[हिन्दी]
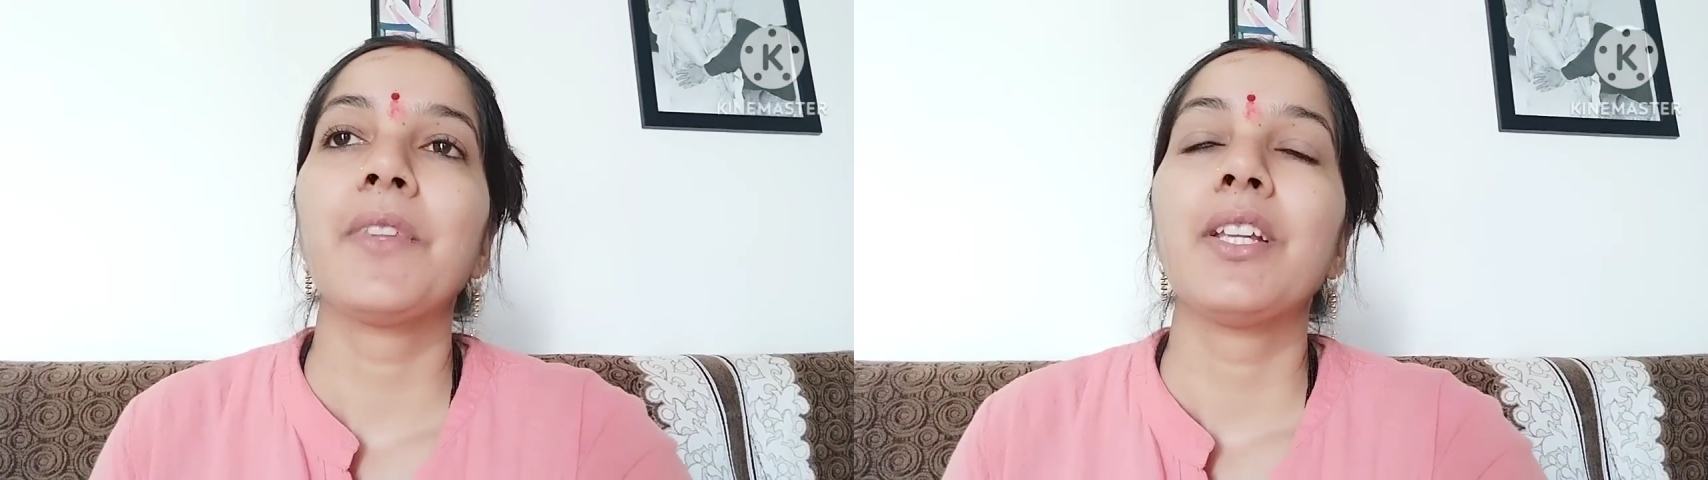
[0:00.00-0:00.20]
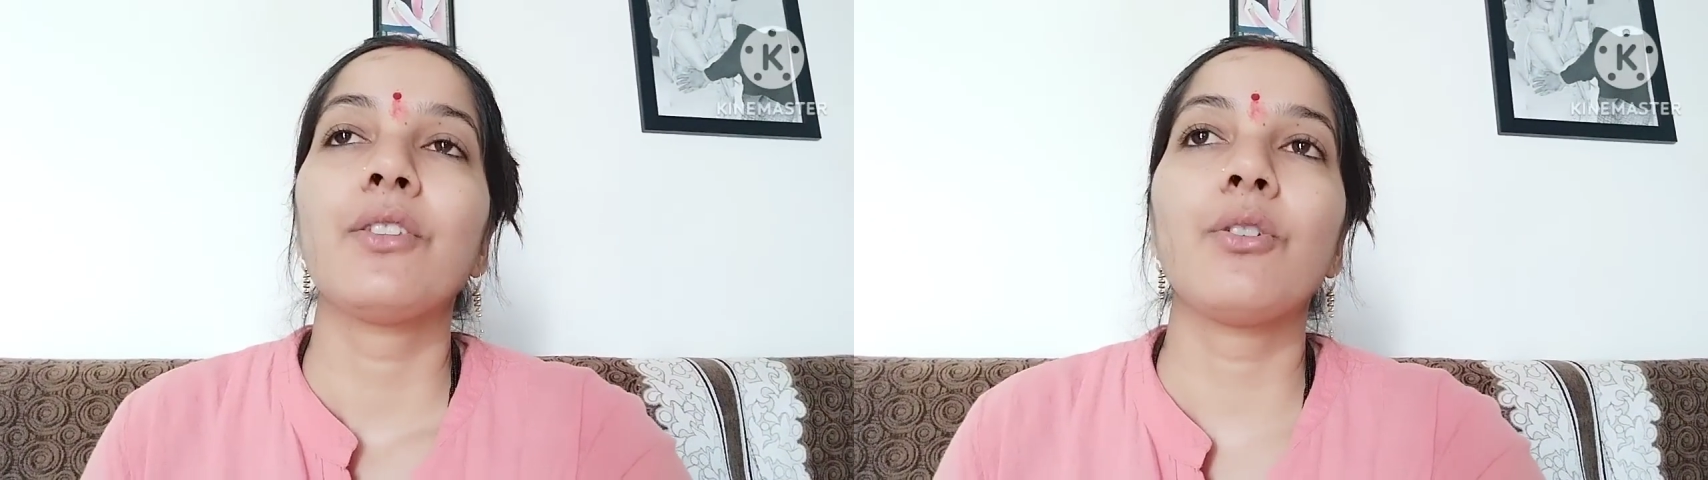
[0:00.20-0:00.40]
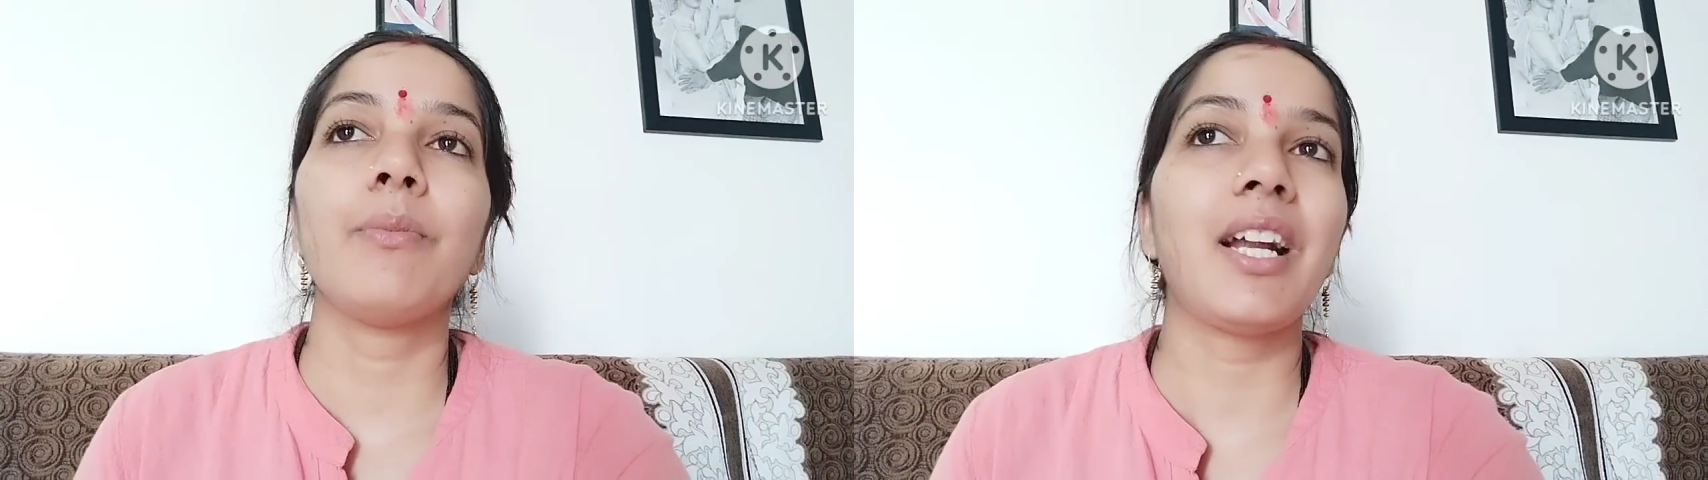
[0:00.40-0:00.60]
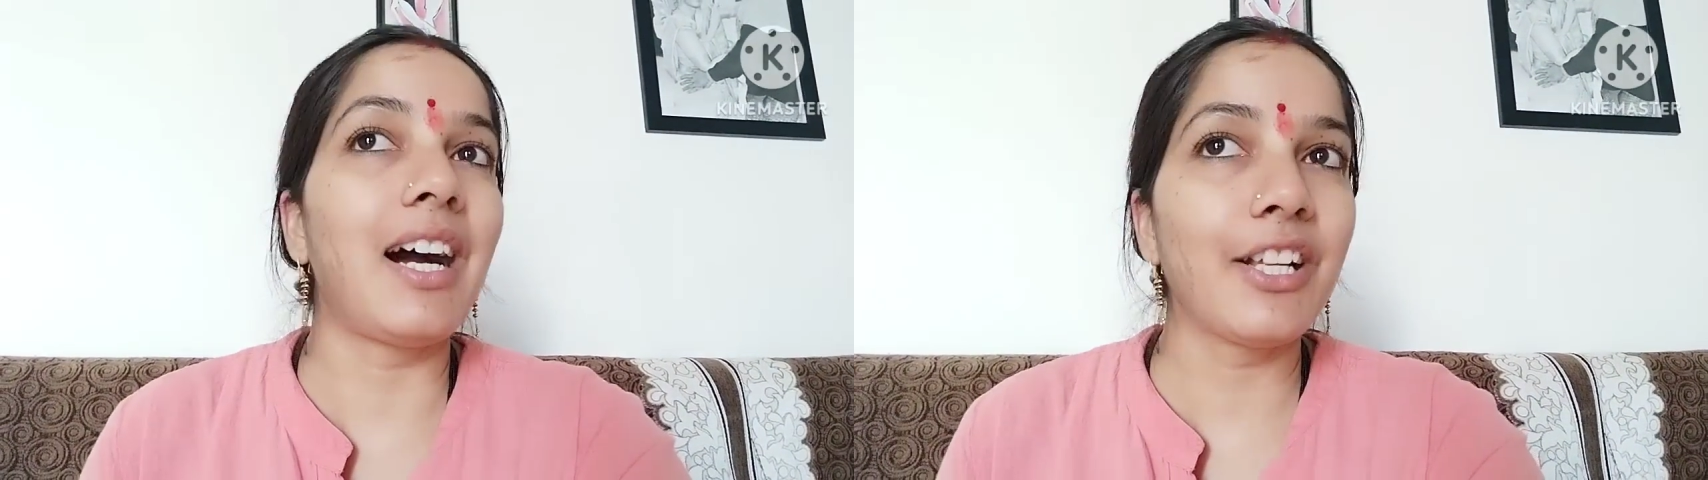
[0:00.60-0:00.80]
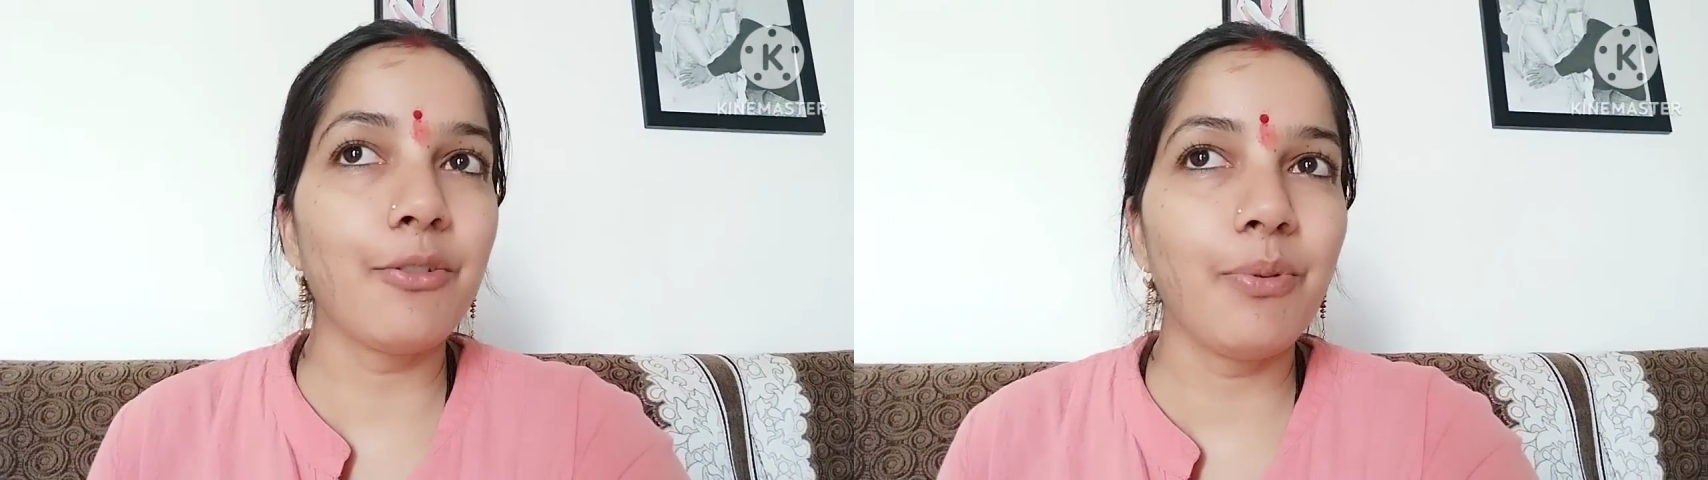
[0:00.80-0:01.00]
तो मेरा आज
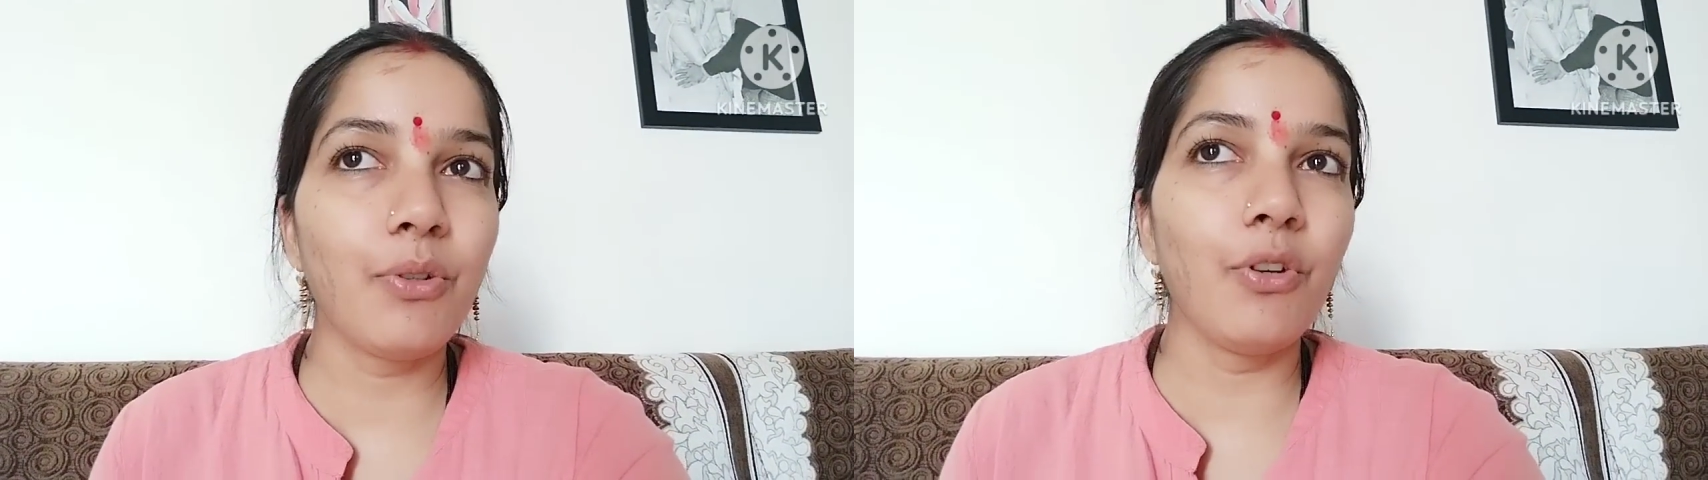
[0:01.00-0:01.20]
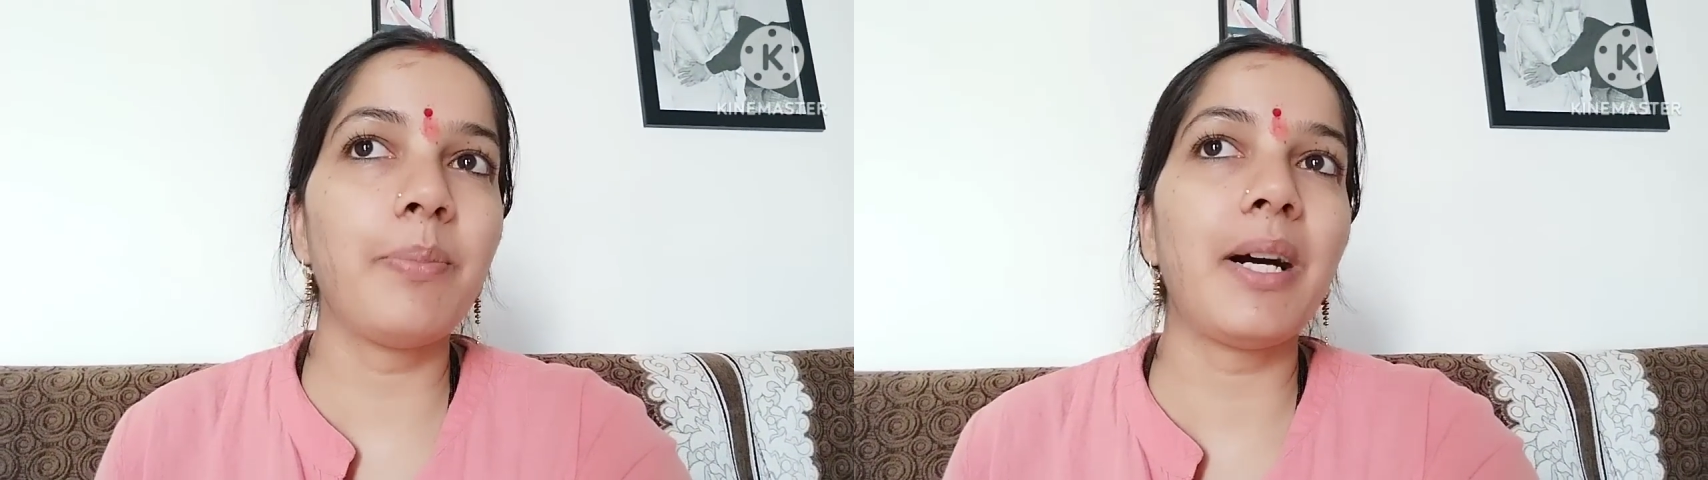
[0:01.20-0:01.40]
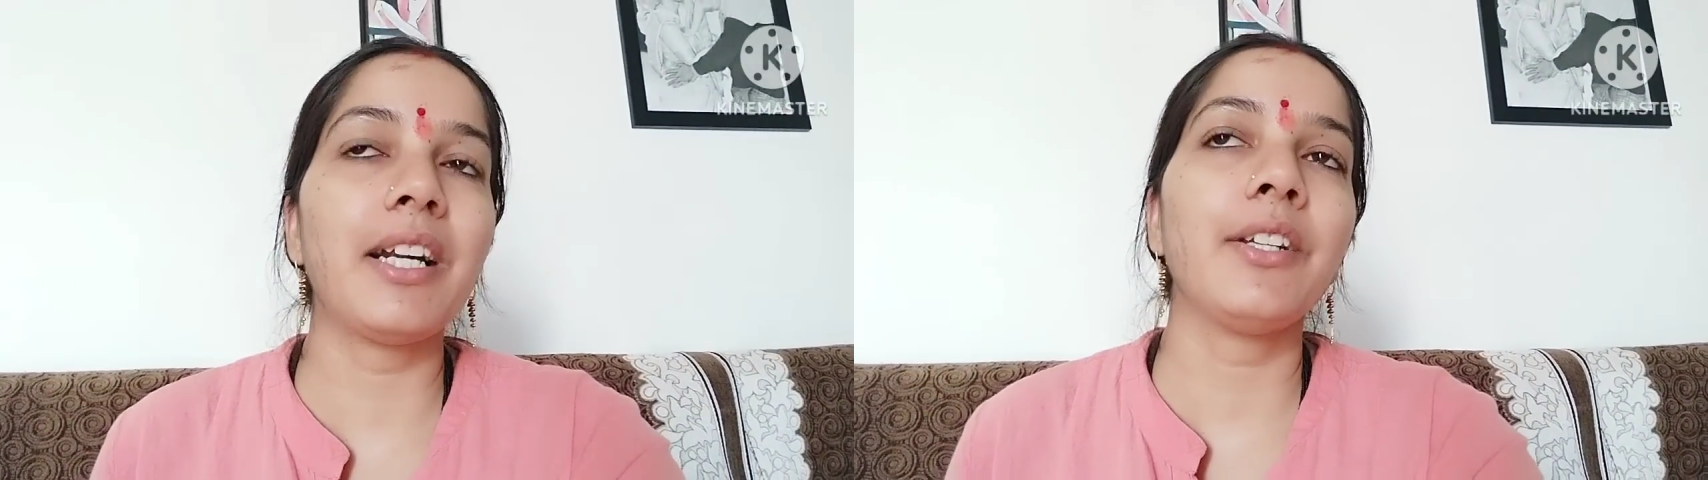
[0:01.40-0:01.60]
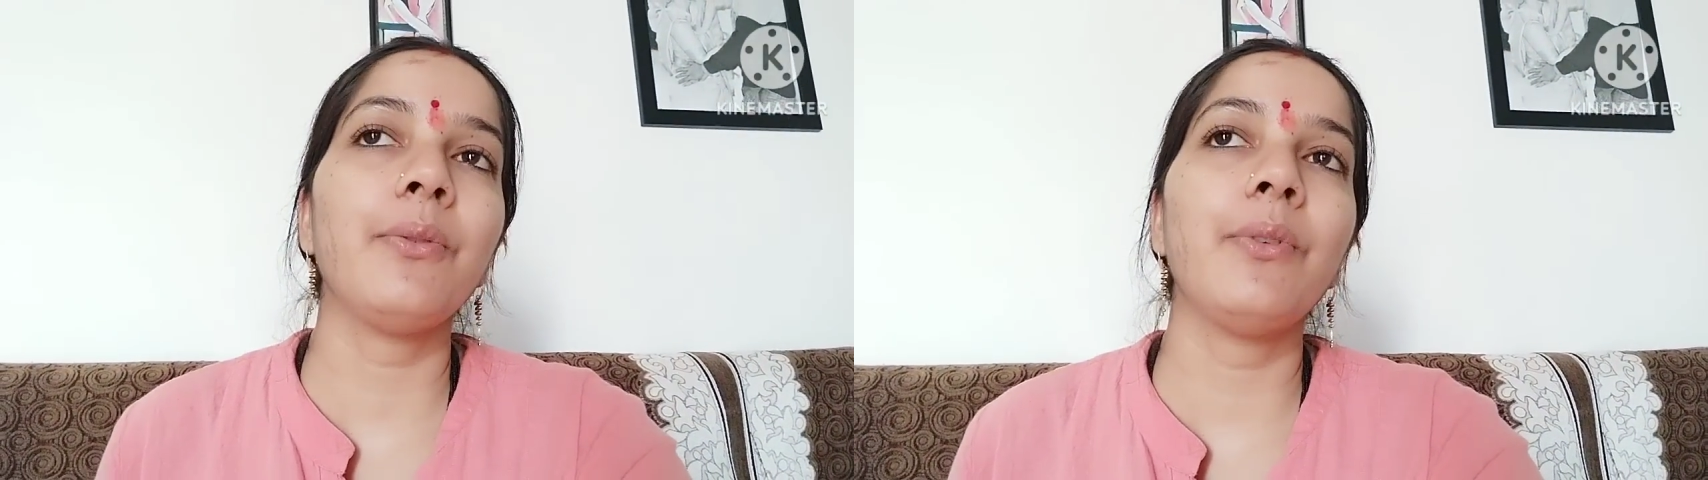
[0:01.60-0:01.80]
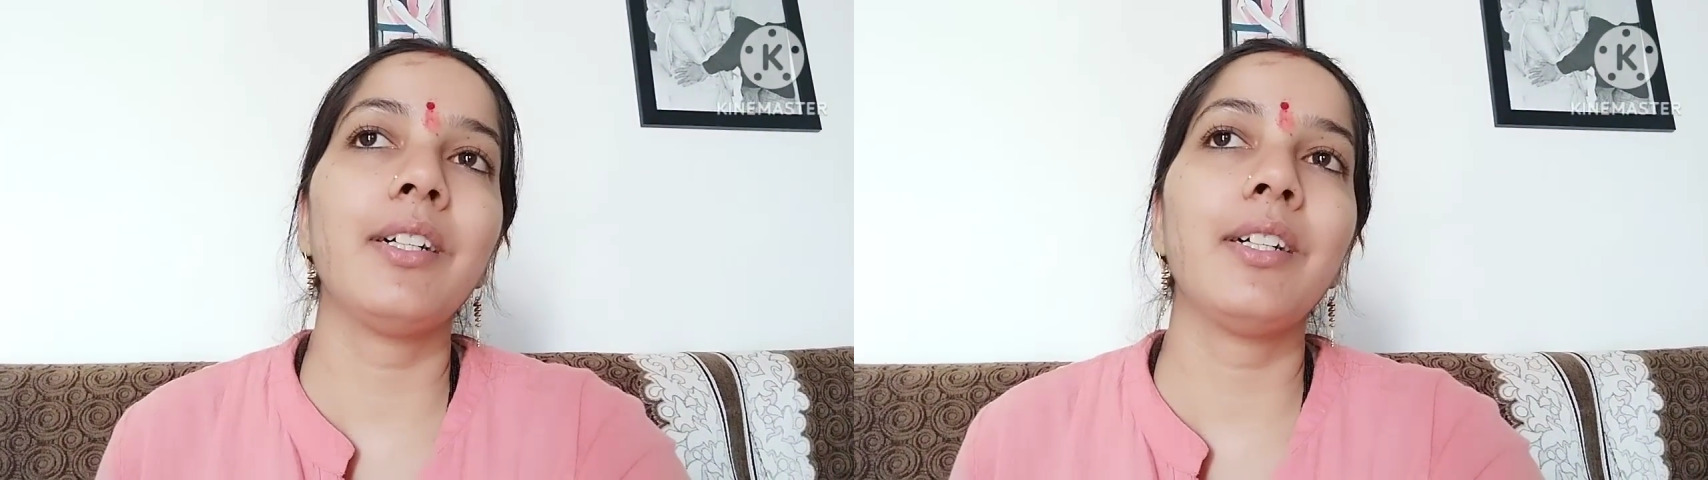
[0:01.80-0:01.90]
भी कोई पार्ट नहीं हुआ